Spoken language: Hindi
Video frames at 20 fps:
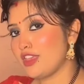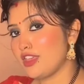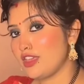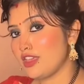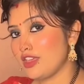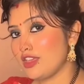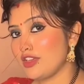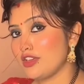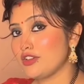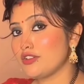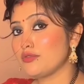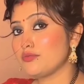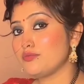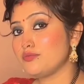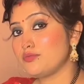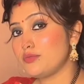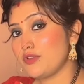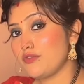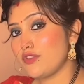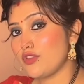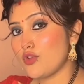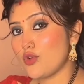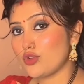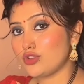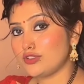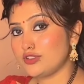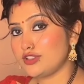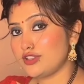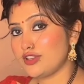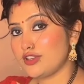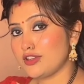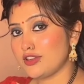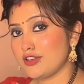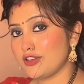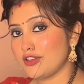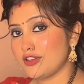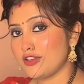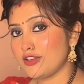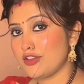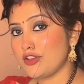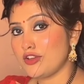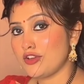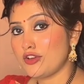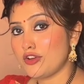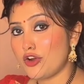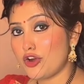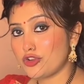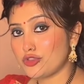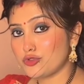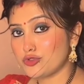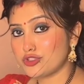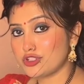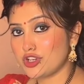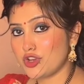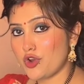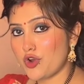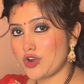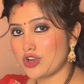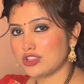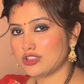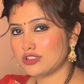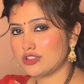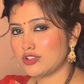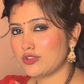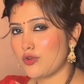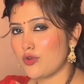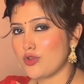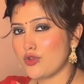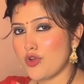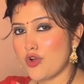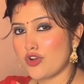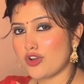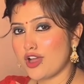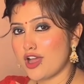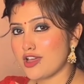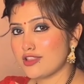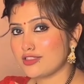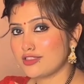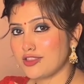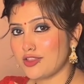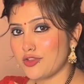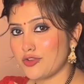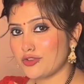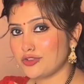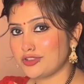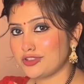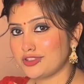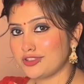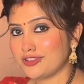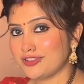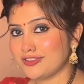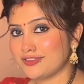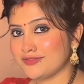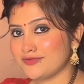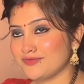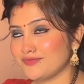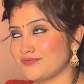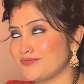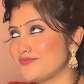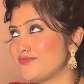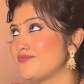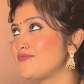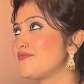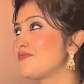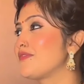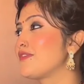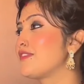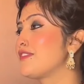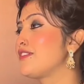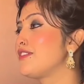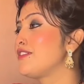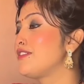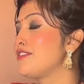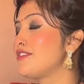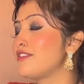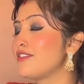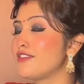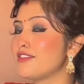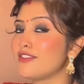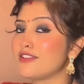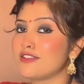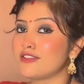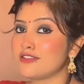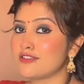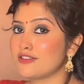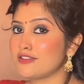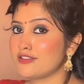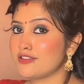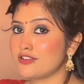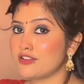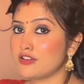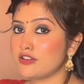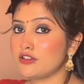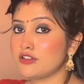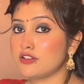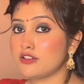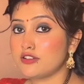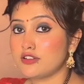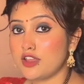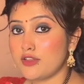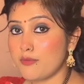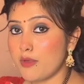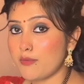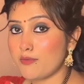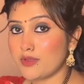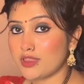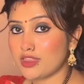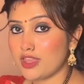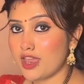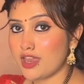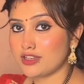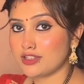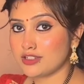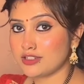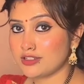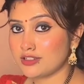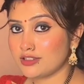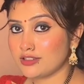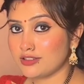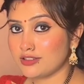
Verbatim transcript: दूसरा वीडियो है जो कि दो तीन चार मिलियन व्यूज आ रहे हैं इस पर ये वायरल हो चुका है अब देखते हैं क्या कारण है इसका वायरल होने का